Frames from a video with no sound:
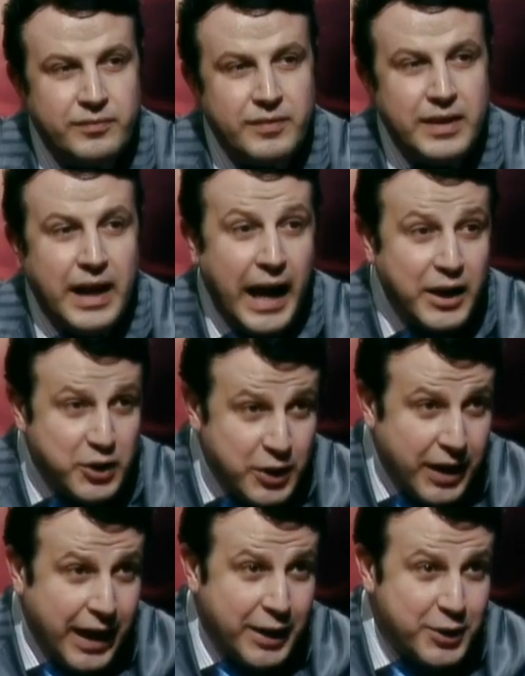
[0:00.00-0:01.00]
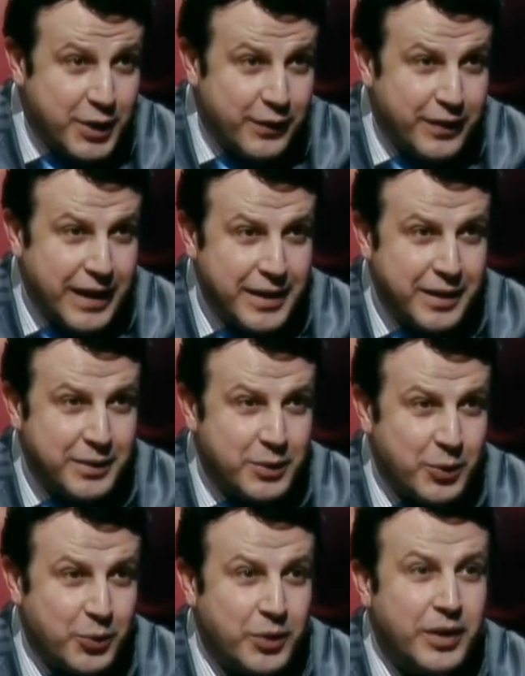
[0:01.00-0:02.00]
حية عايشة عايشة في هذه حية
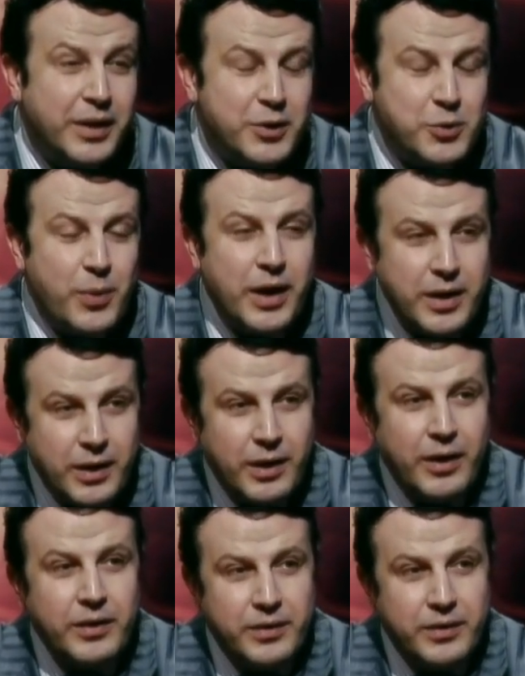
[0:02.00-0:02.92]
الكون. سبحان الله